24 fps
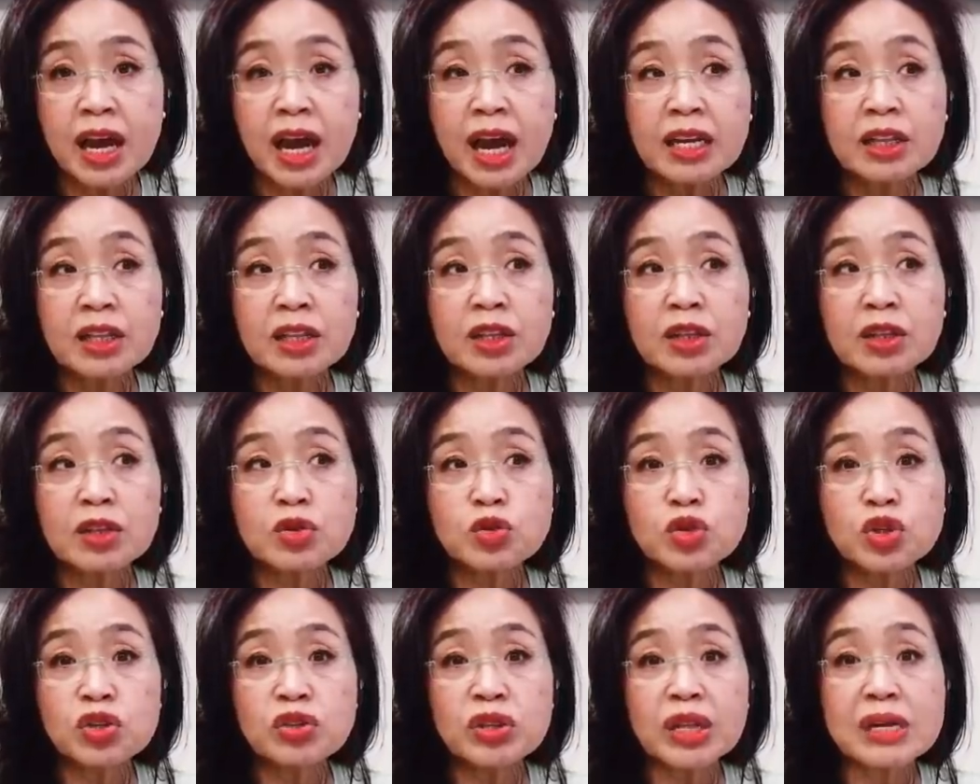한
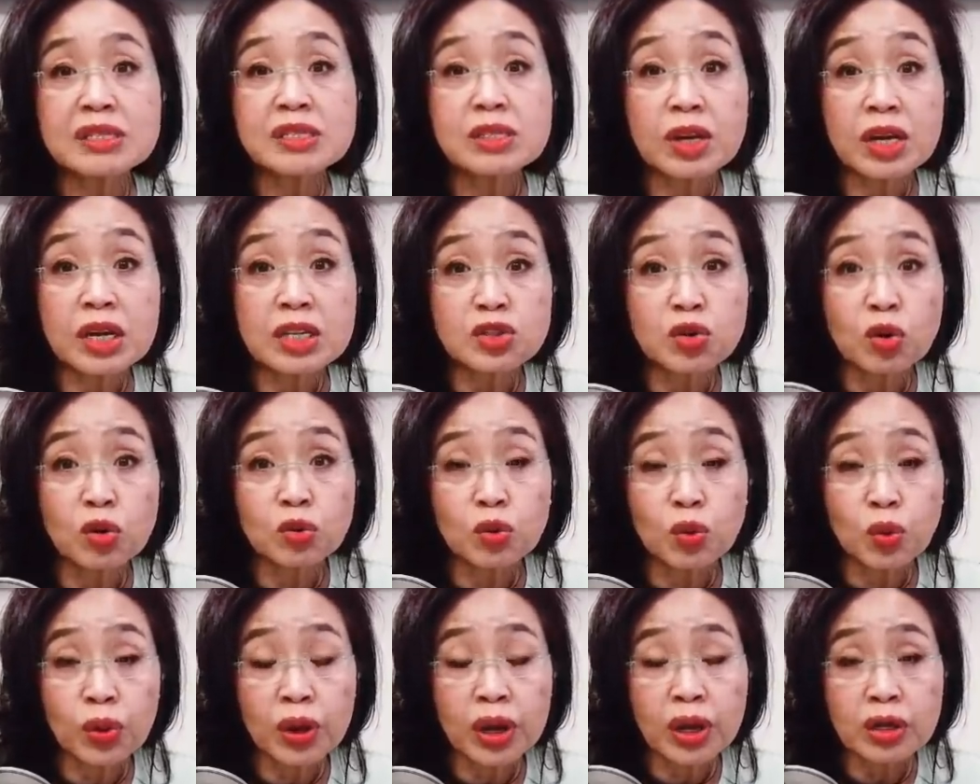55개
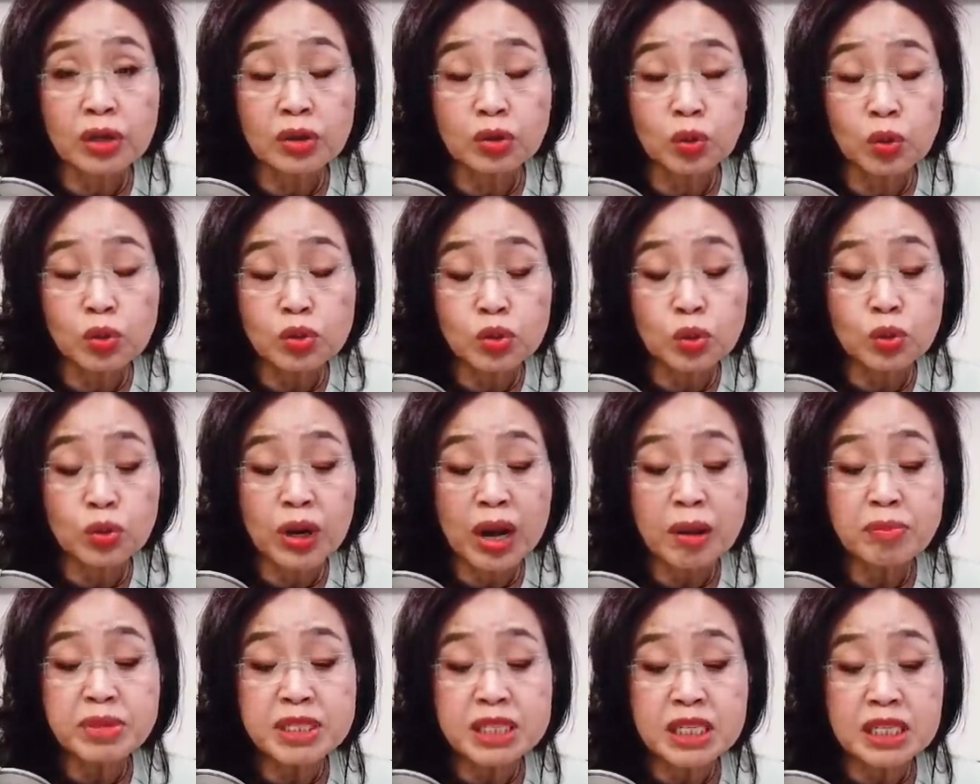정도의 그
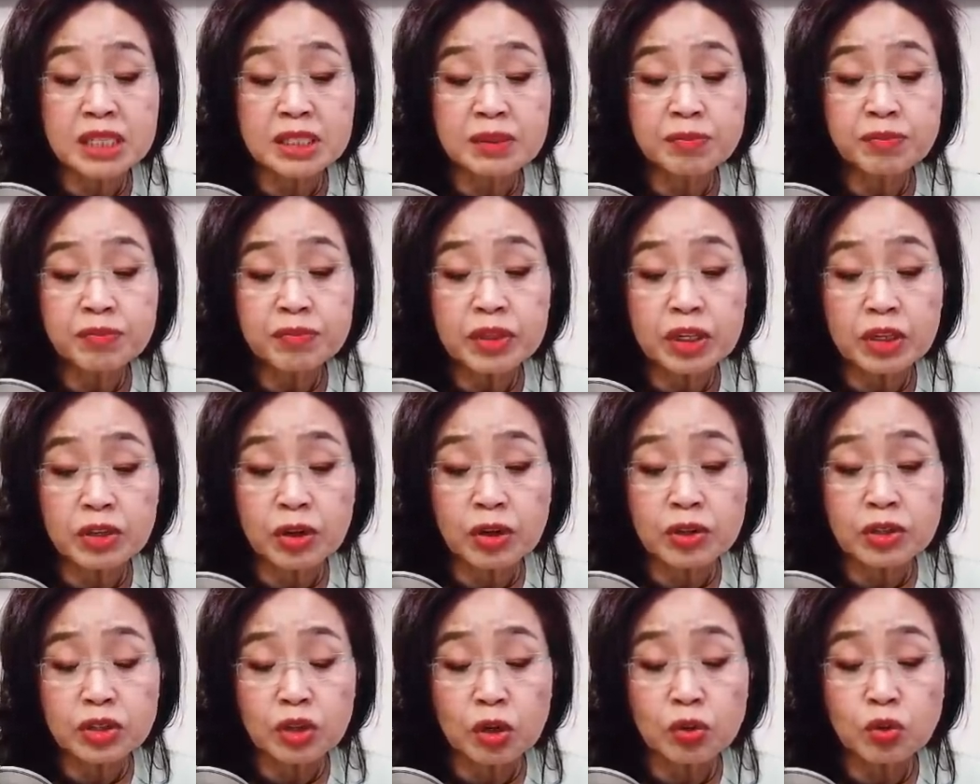노조를 합친
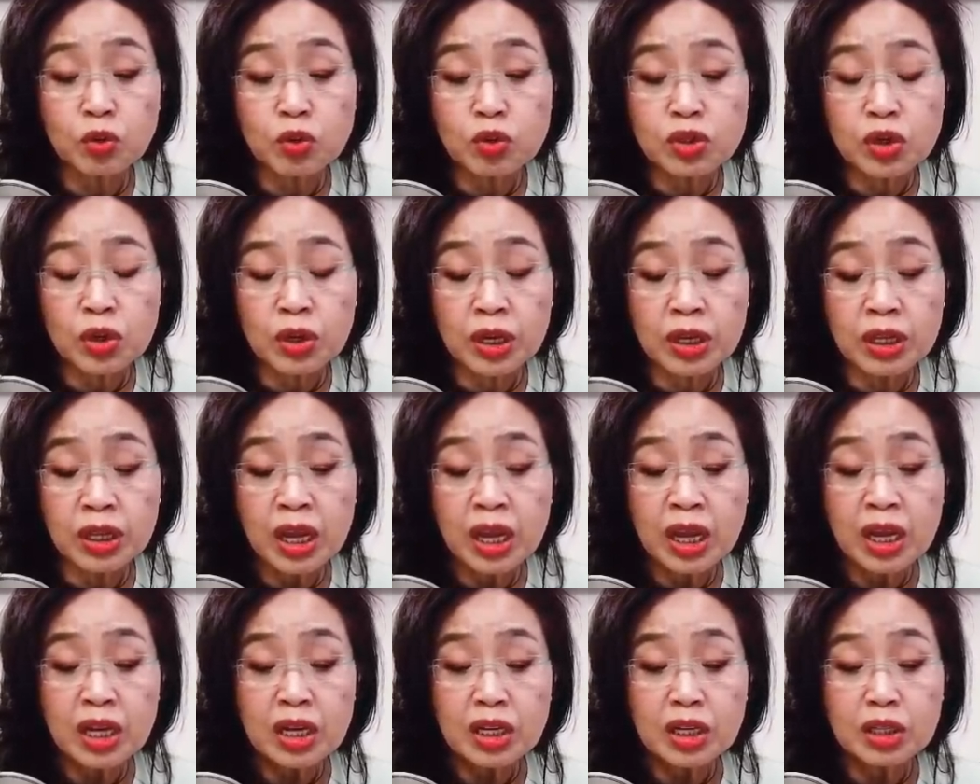그런 전국적인
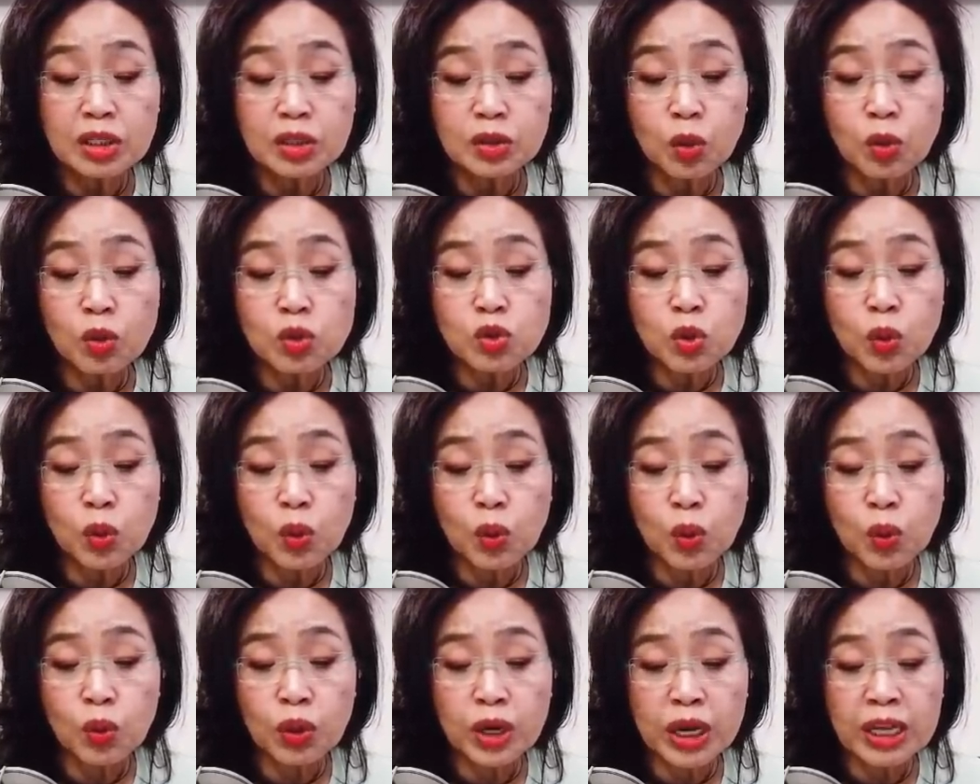그
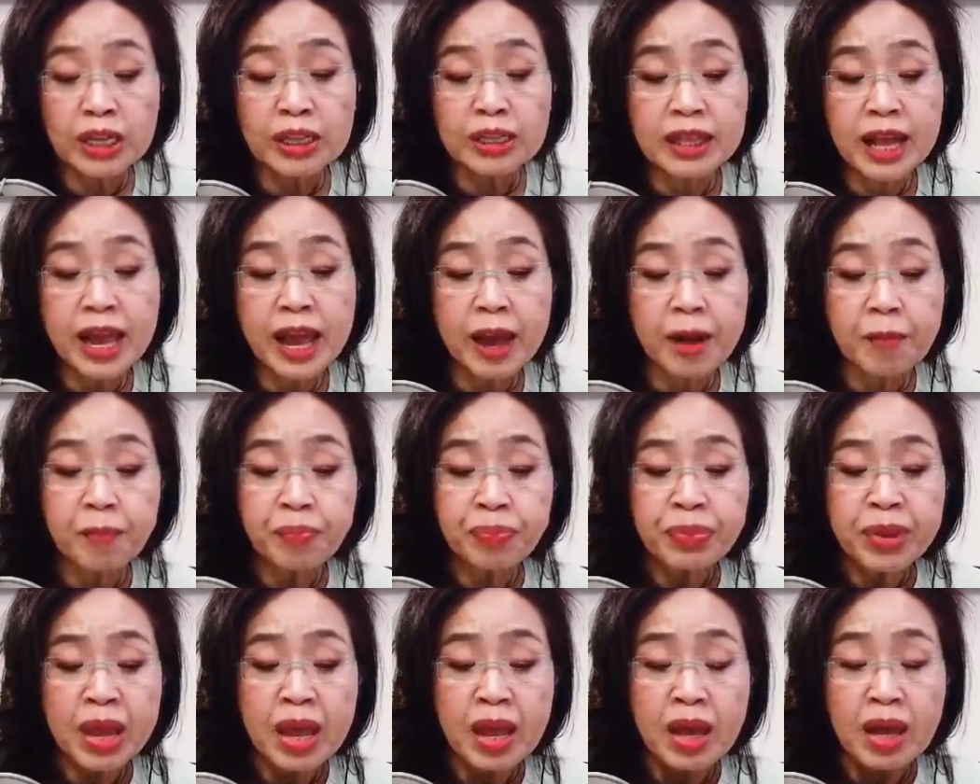노조인데